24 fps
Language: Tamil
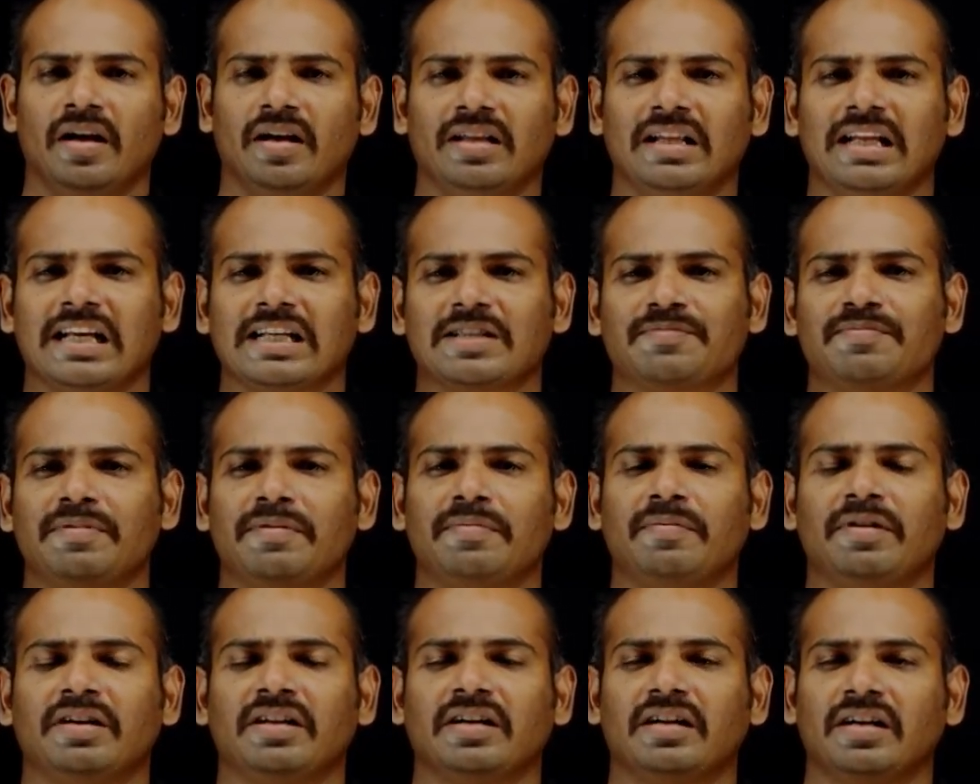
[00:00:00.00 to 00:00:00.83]
இந்த
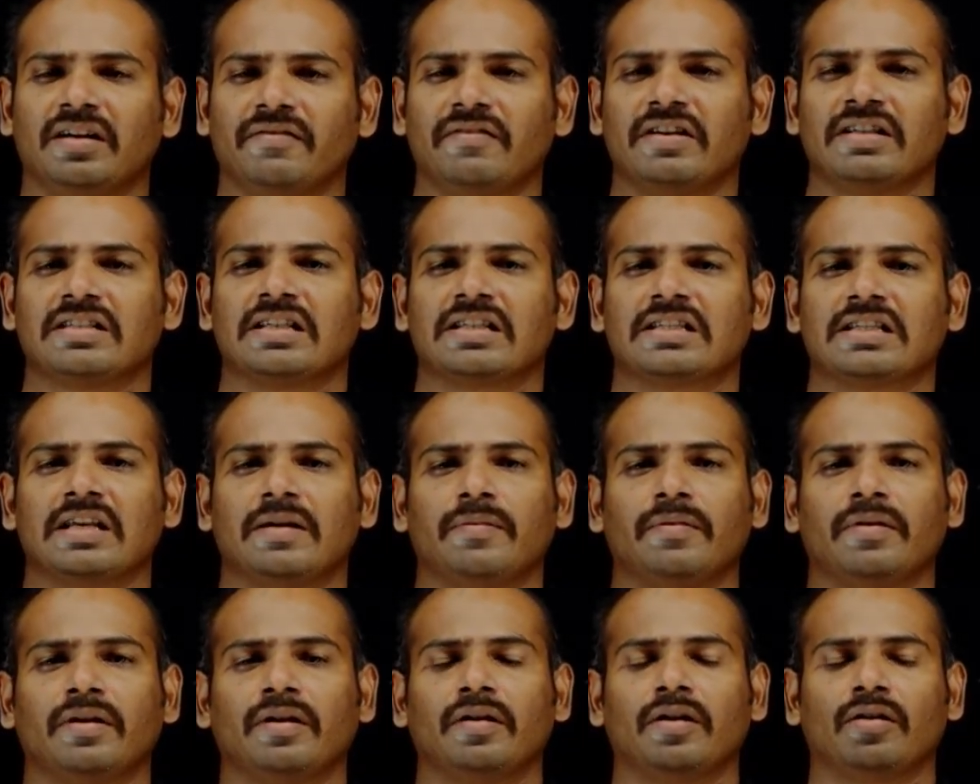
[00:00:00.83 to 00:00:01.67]
எக்ஸ்பெரிமெண்ட்டுக்கு டிவைசஸ்
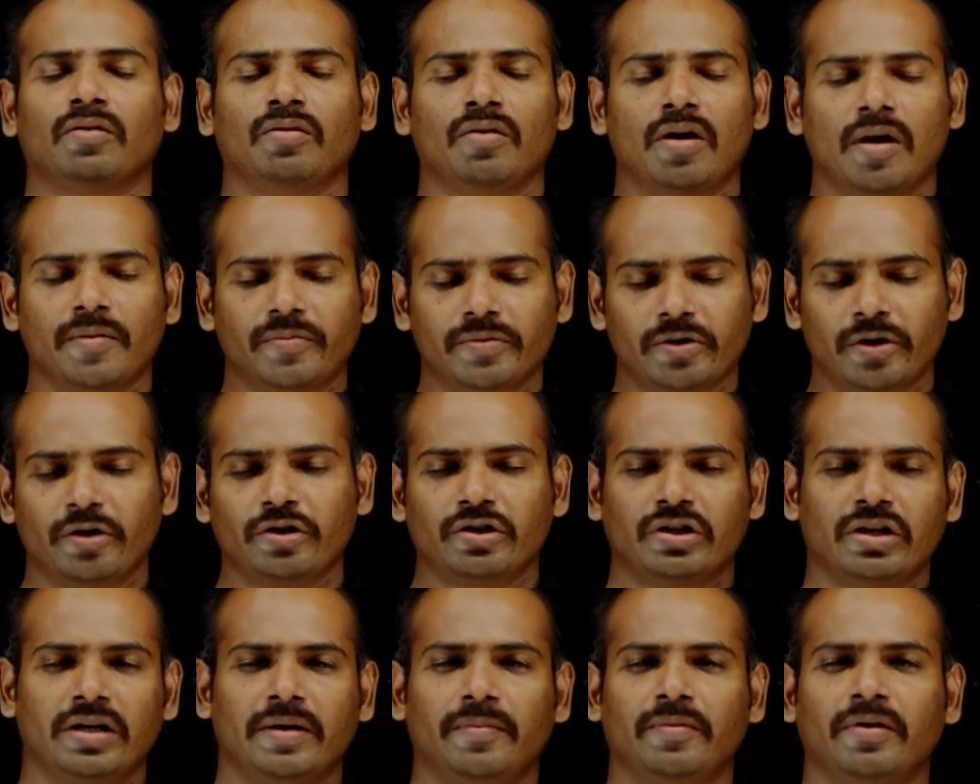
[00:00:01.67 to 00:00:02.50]
அப்படின்றதும்
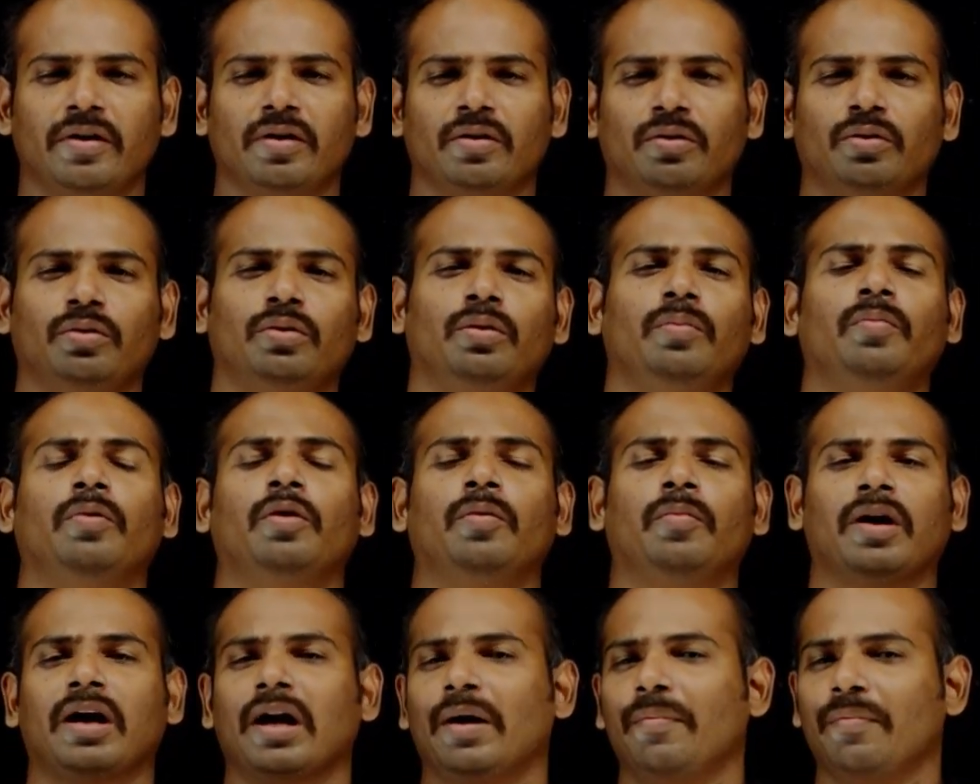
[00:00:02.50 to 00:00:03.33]
அப்சர்வேஷன் அப்படின்றதும் ரொம்ப
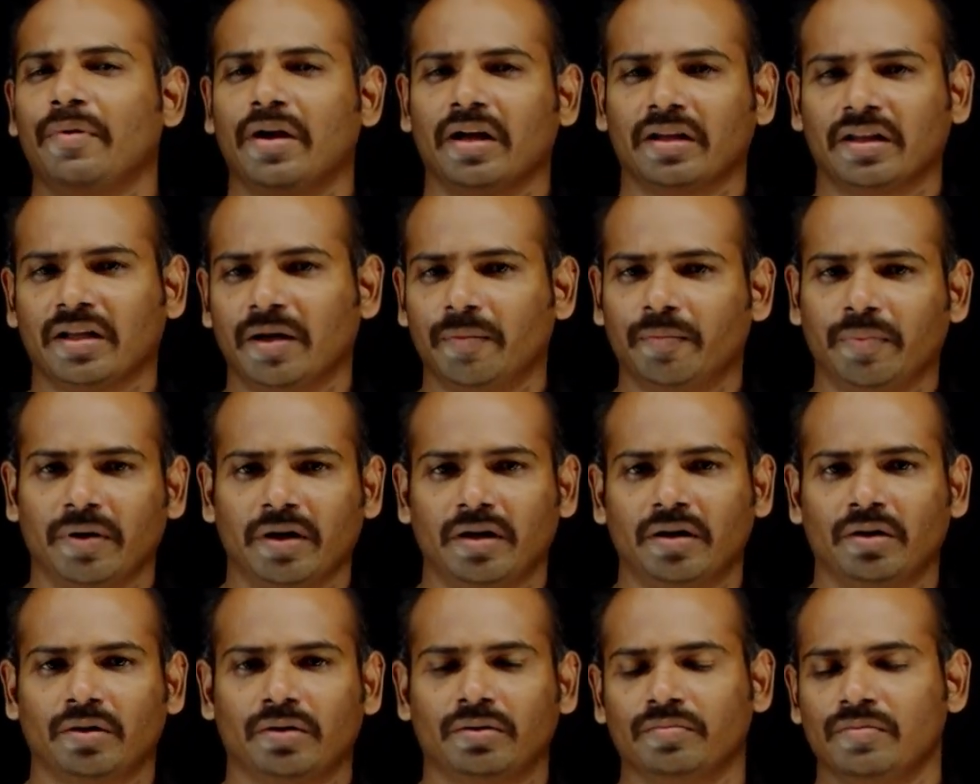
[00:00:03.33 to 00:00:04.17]
ரொம்ப கம்மியாக தான்ப்பா
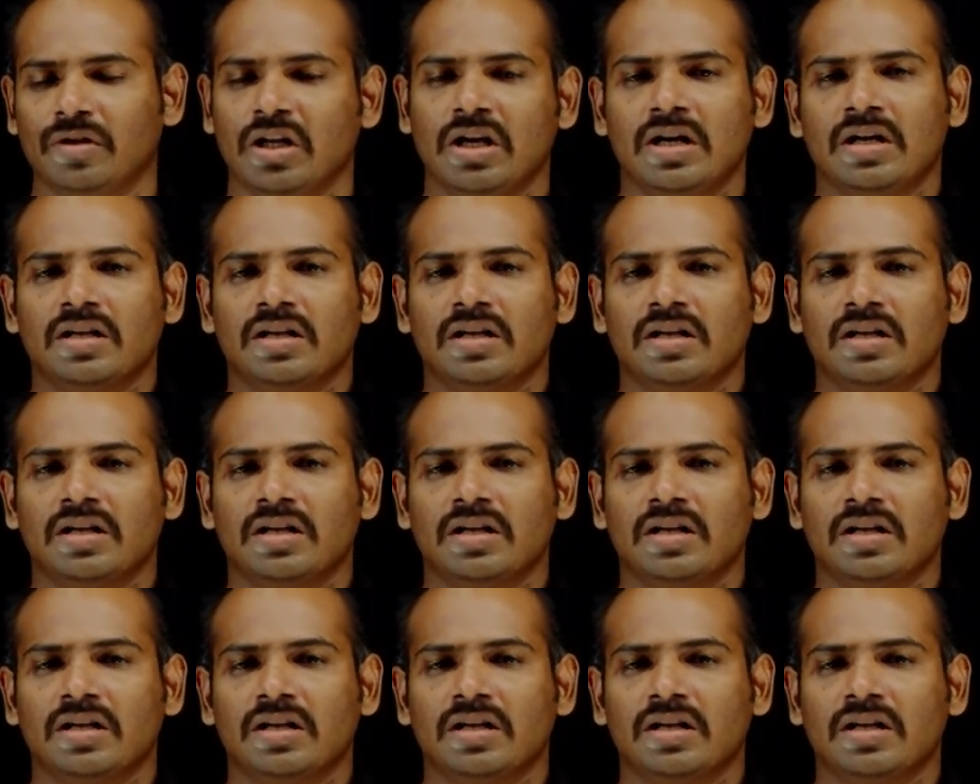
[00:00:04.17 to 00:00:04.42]
இருக்கும்